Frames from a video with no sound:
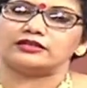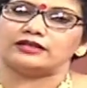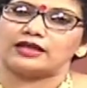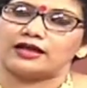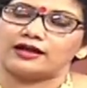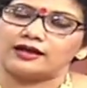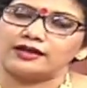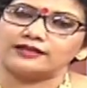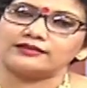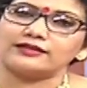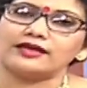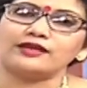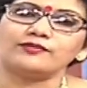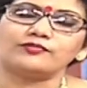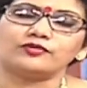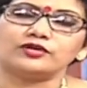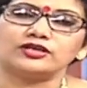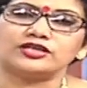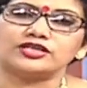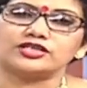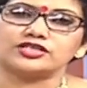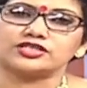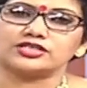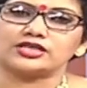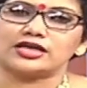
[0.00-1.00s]
লাগাতার বলে
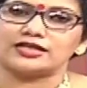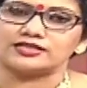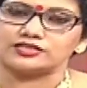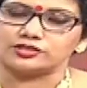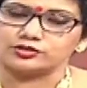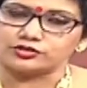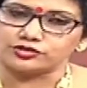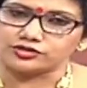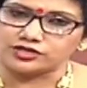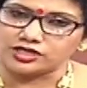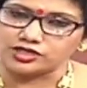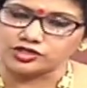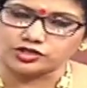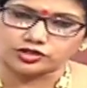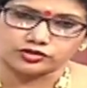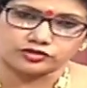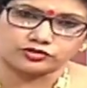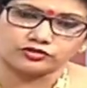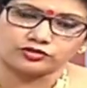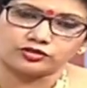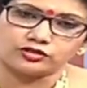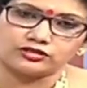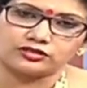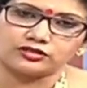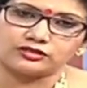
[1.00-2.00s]
এসছে আজকেও সেই
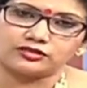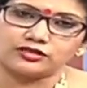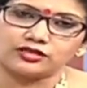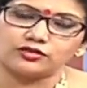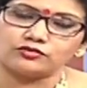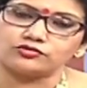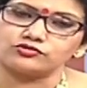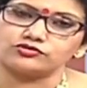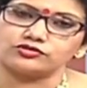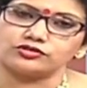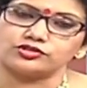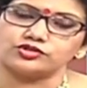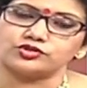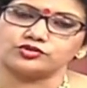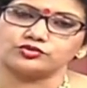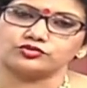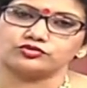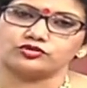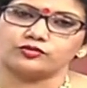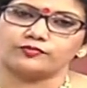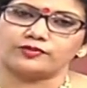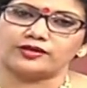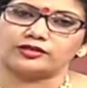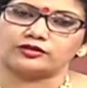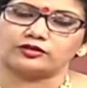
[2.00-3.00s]
সচেতনতার থেকে অনুষ্ঠানের
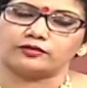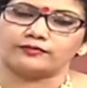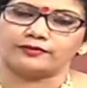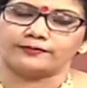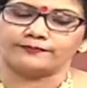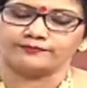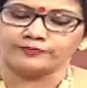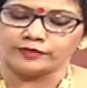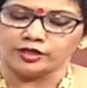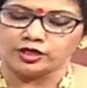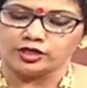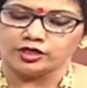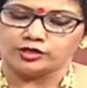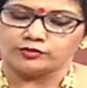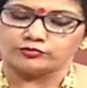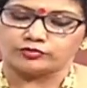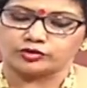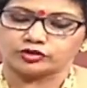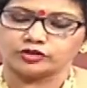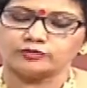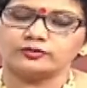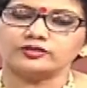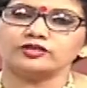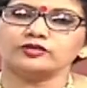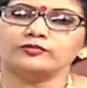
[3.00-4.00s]
সূত্রপাত হবে
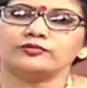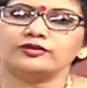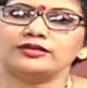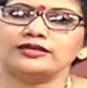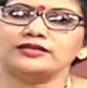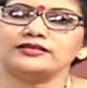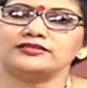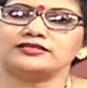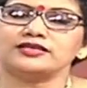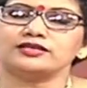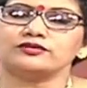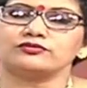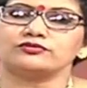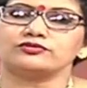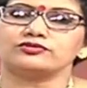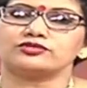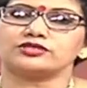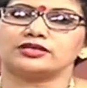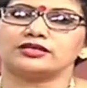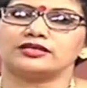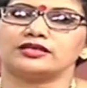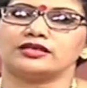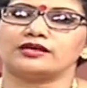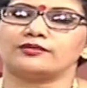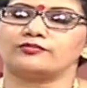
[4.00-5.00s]
প্রথমত বলি যে
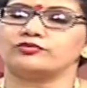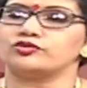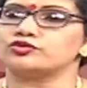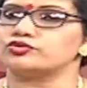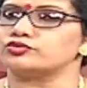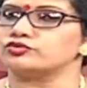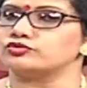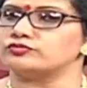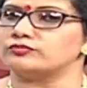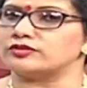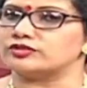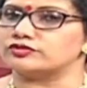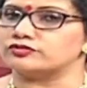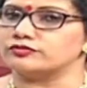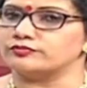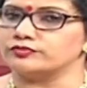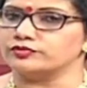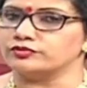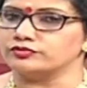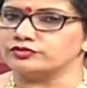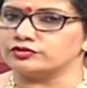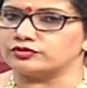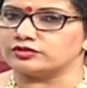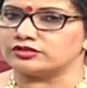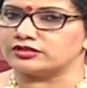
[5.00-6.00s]
অনুষ্ঠানে যেমন শুধুমাত্র
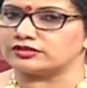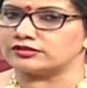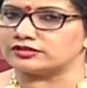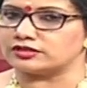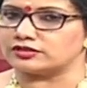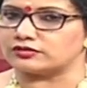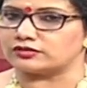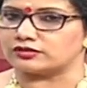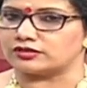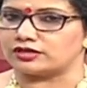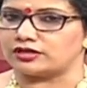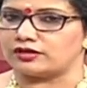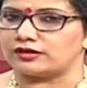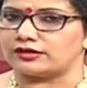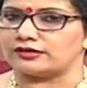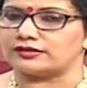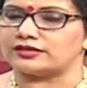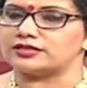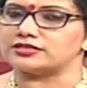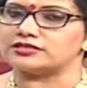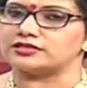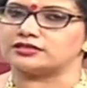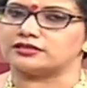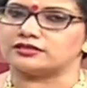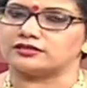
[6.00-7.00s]
বিউটি ওরিয়েন্টেড কথা হয় না
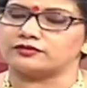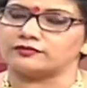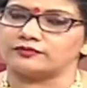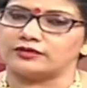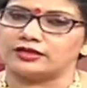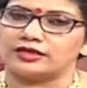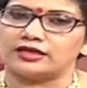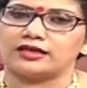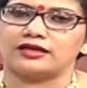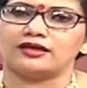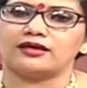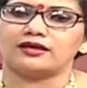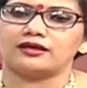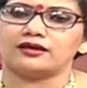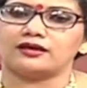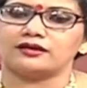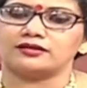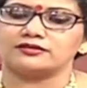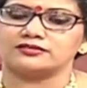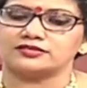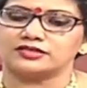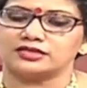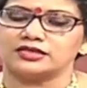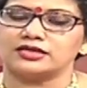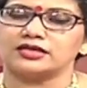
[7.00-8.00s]
সেটা যেমন হেয়ার
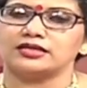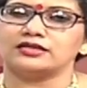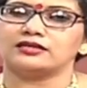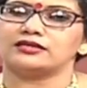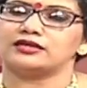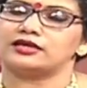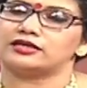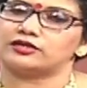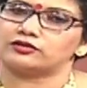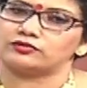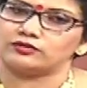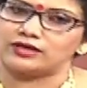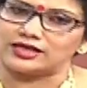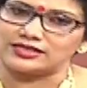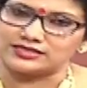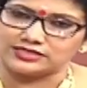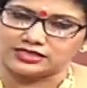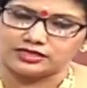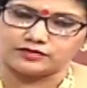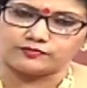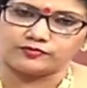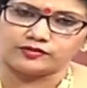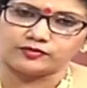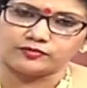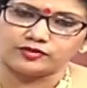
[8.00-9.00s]
স্কিন এটা তো
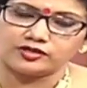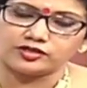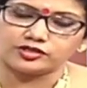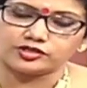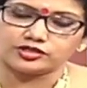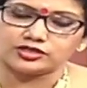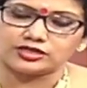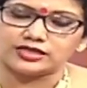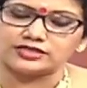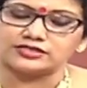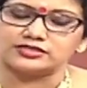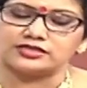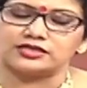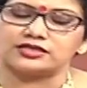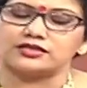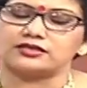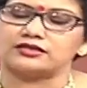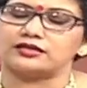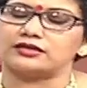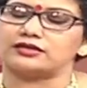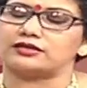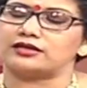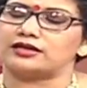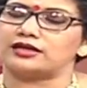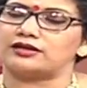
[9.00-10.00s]
আছেই পিগমেন্টেশন আছে
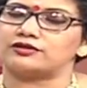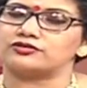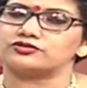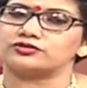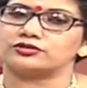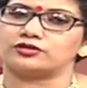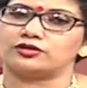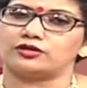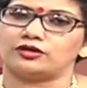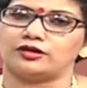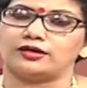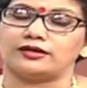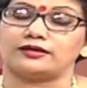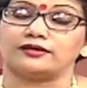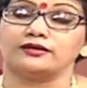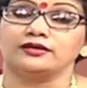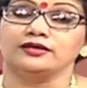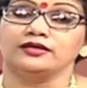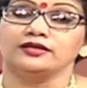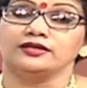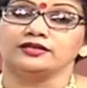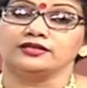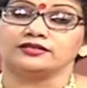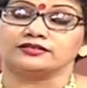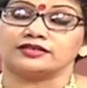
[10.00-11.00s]
এটা আলোচনা হয়
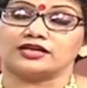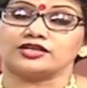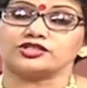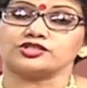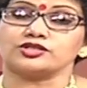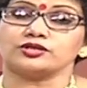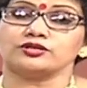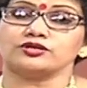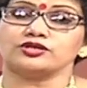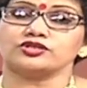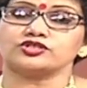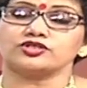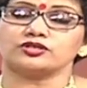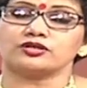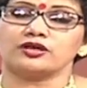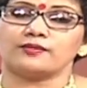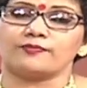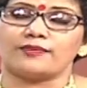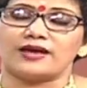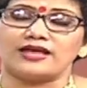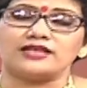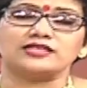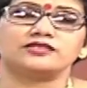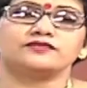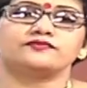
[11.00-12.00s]
তার সঙ্গে সঙ্গে
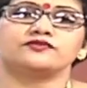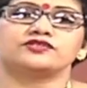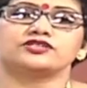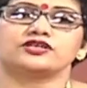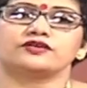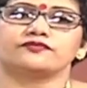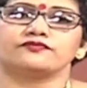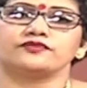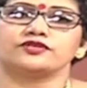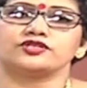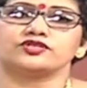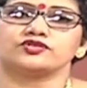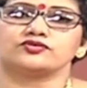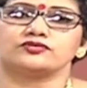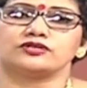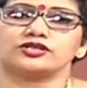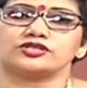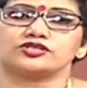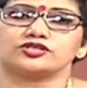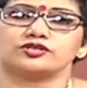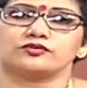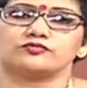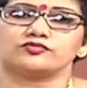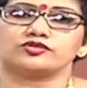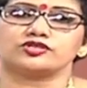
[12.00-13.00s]
পাইলস ফিশার ফিস্টুলার
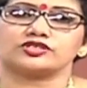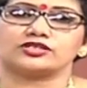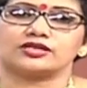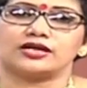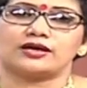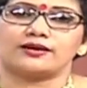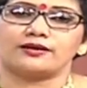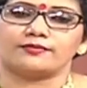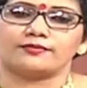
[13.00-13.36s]
সমস্যা